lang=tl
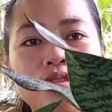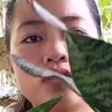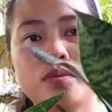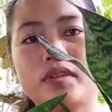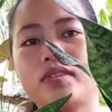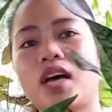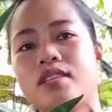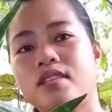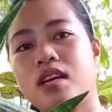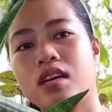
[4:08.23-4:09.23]
Sobrang
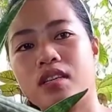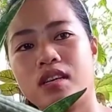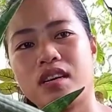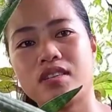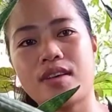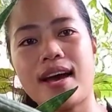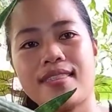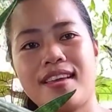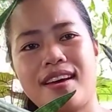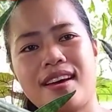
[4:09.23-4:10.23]
taas talaga niya guys. At
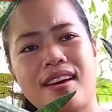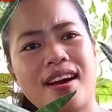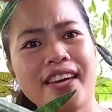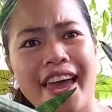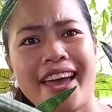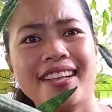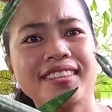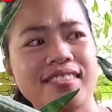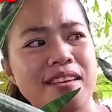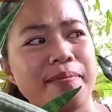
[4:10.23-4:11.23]
ang
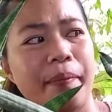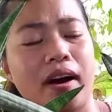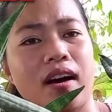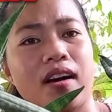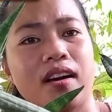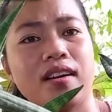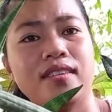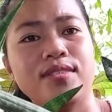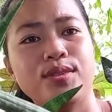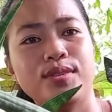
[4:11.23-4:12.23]
healthy pa.
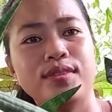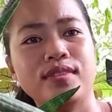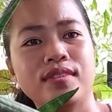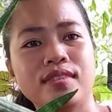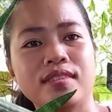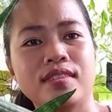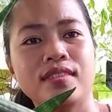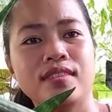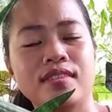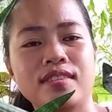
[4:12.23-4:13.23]
Okay?
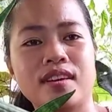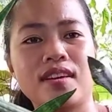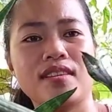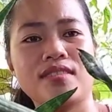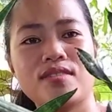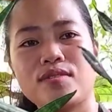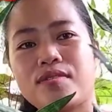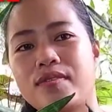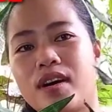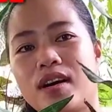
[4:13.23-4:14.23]

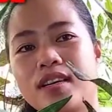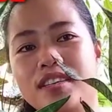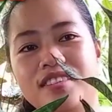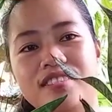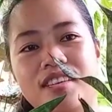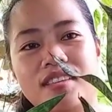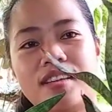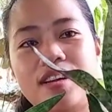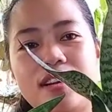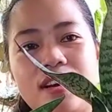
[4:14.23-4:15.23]
Sobrang ganda
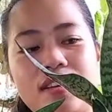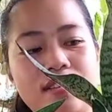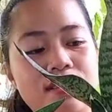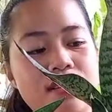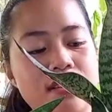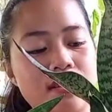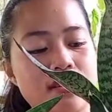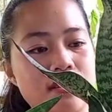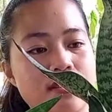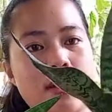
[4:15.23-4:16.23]
talaga
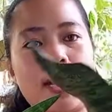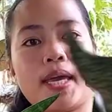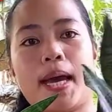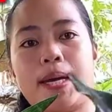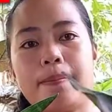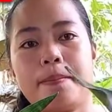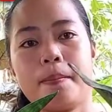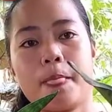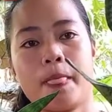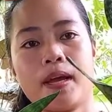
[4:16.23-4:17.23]

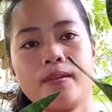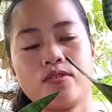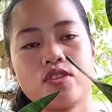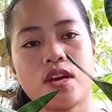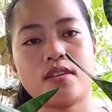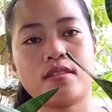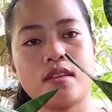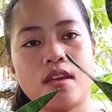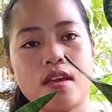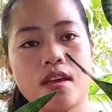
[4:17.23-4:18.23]
natin. Siya
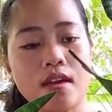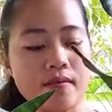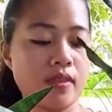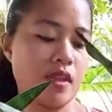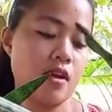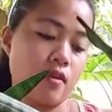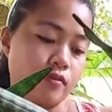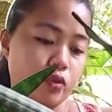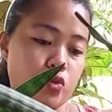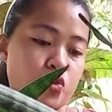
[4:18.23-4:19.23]
si
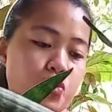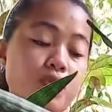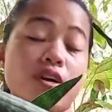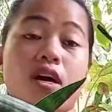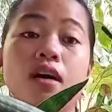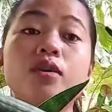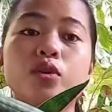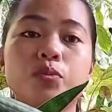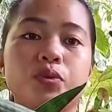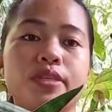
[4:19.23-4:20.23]
Futura
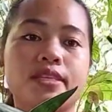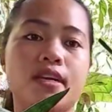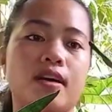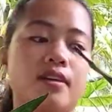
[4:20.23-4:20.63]
Robusta.